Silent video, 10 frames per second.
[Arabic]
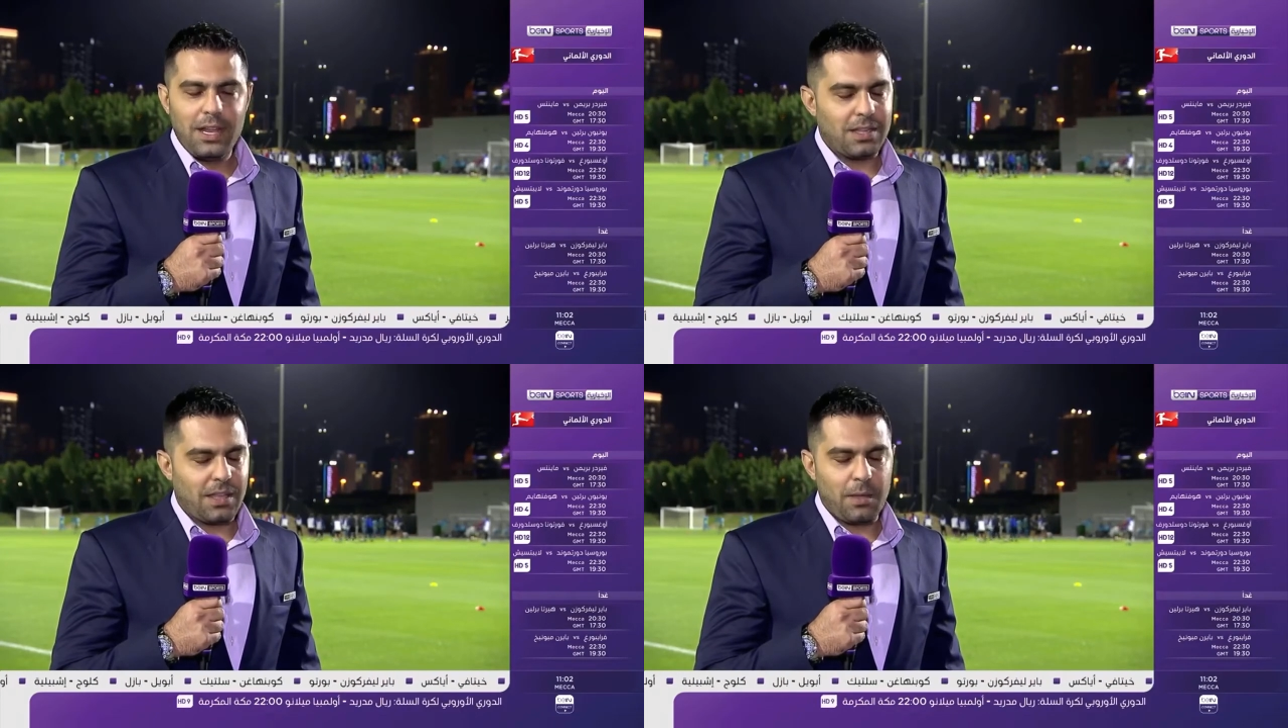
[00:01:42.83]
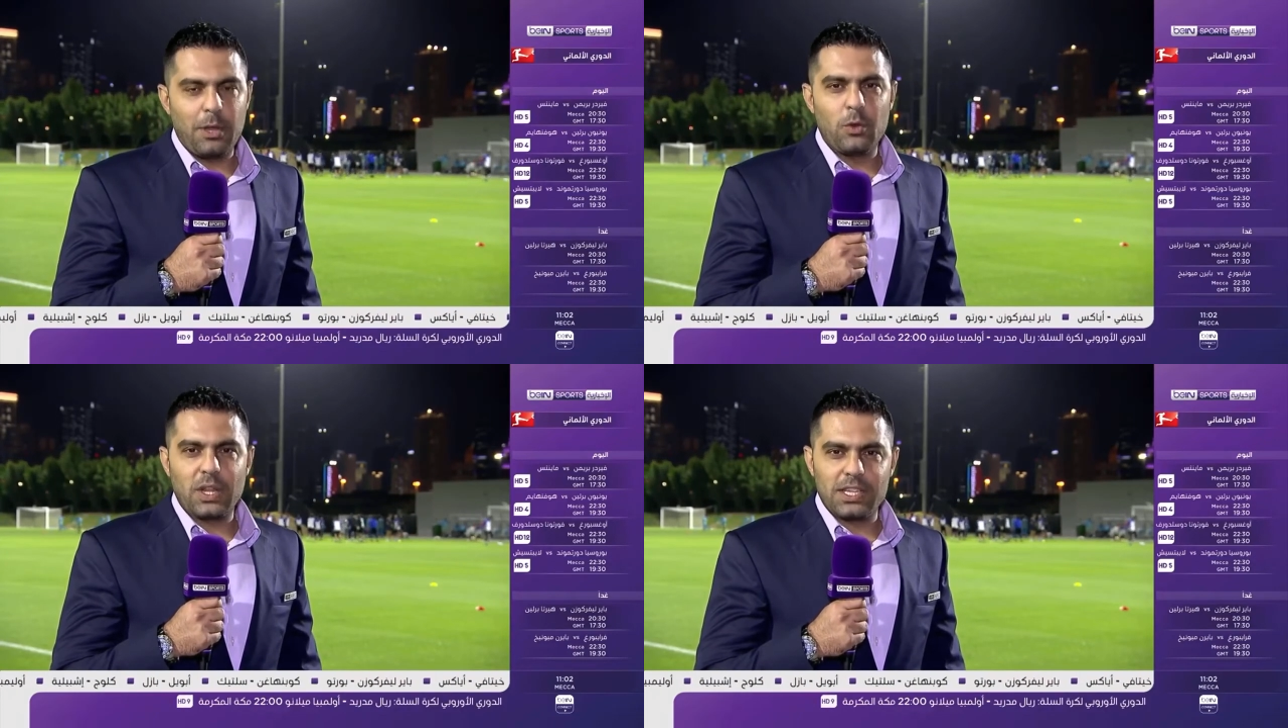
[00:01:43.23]
لا
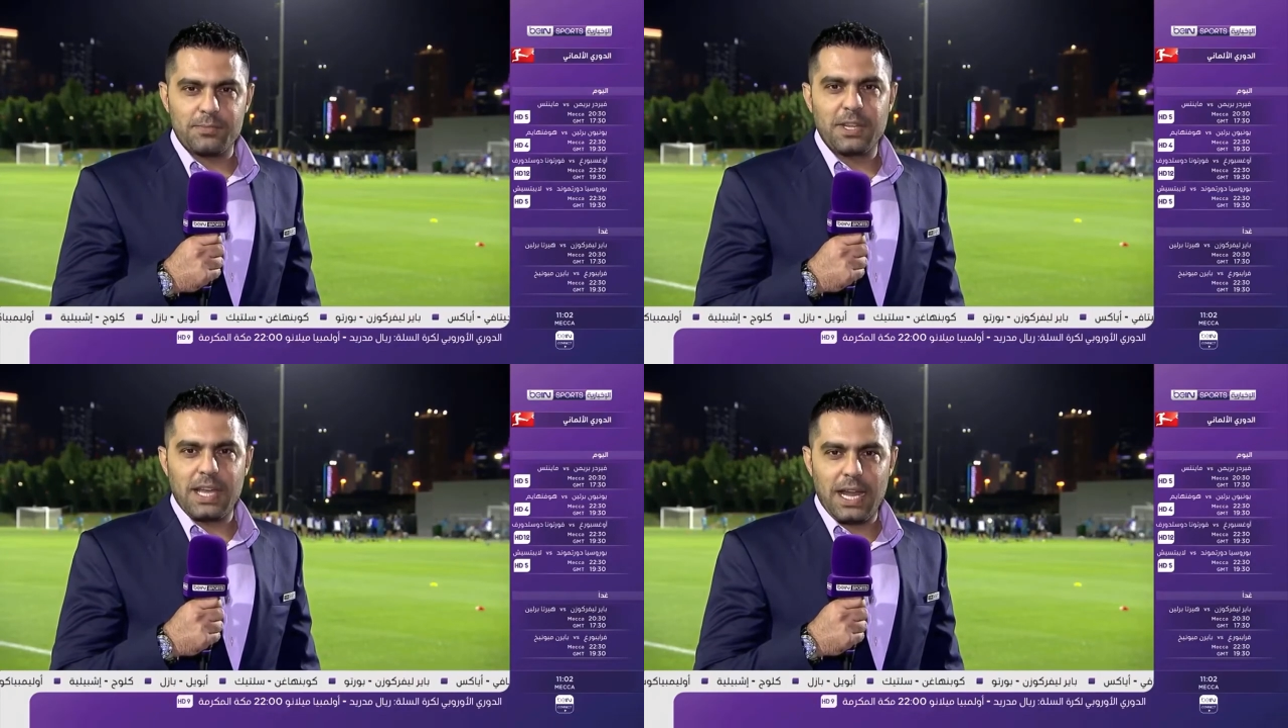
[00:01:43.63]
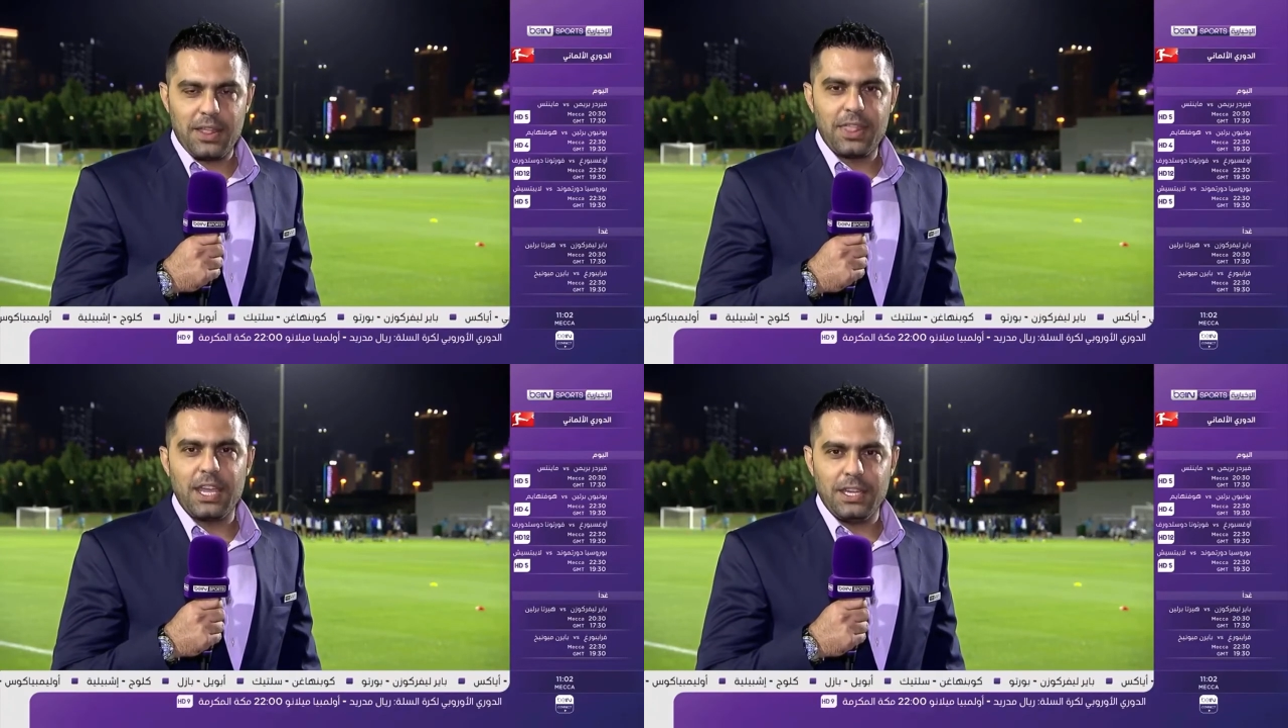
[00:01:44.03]
تقبل القسمة
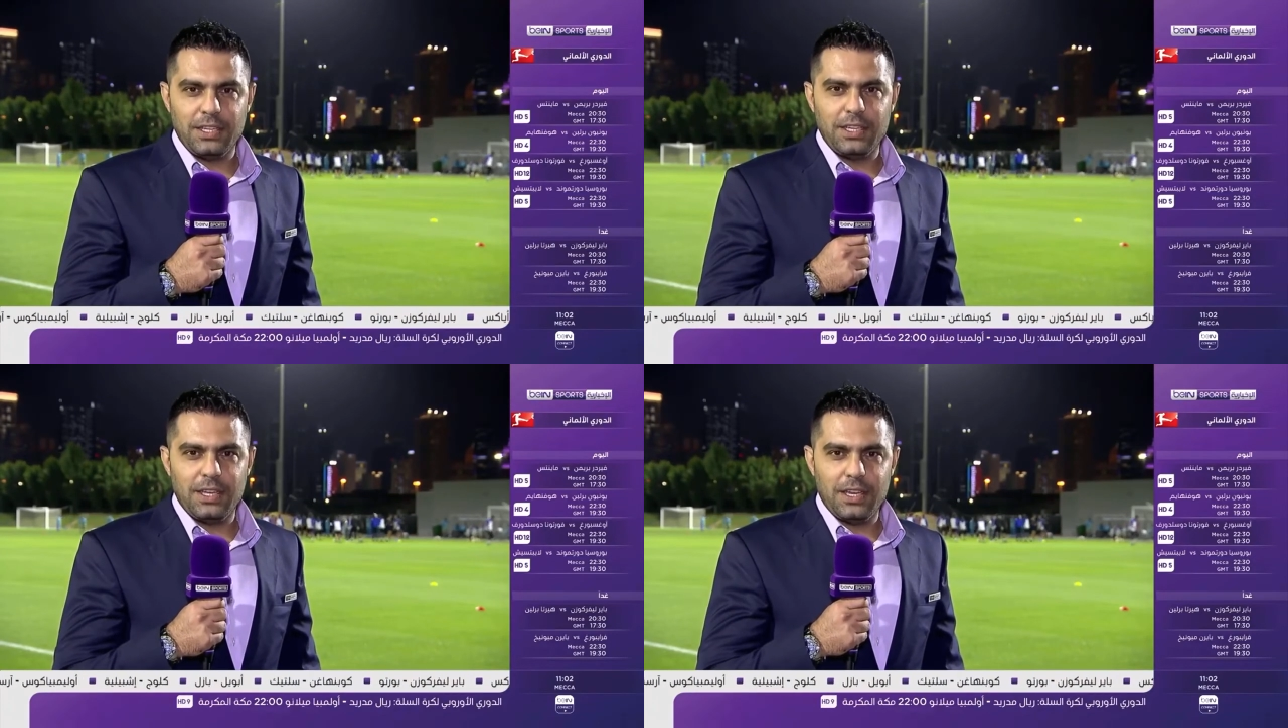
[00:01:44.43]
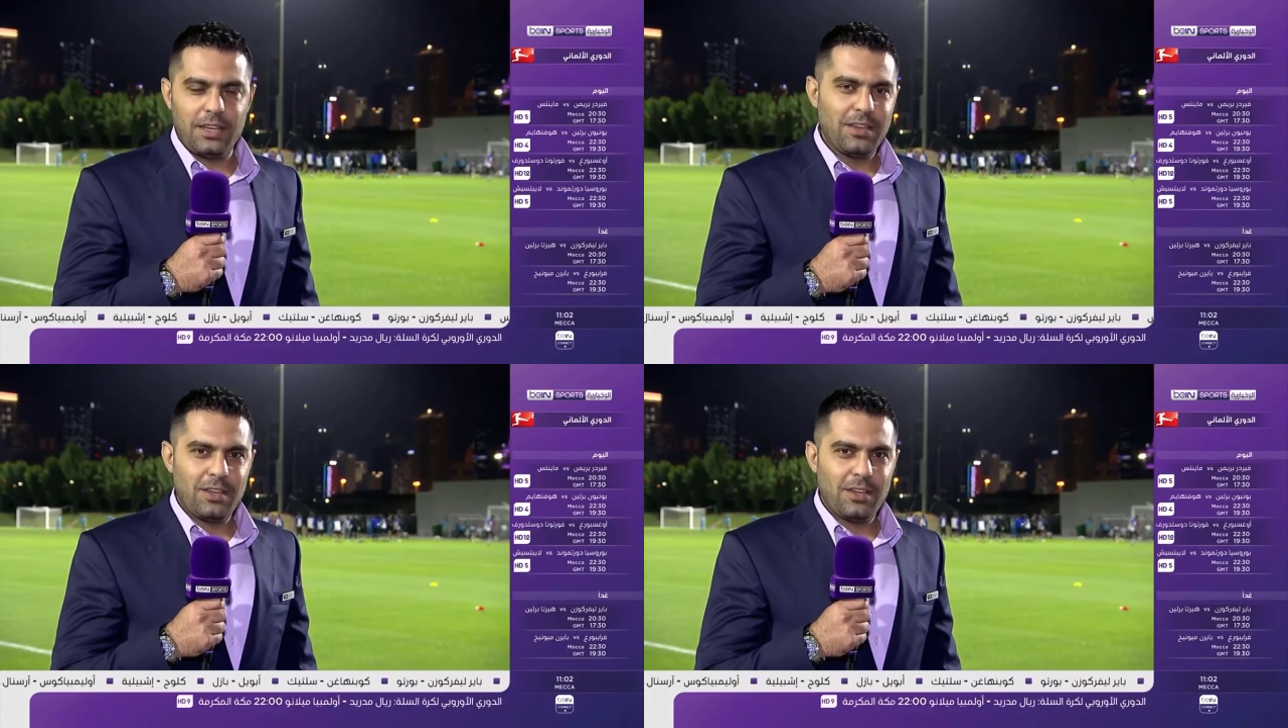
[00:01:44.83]
على اثنين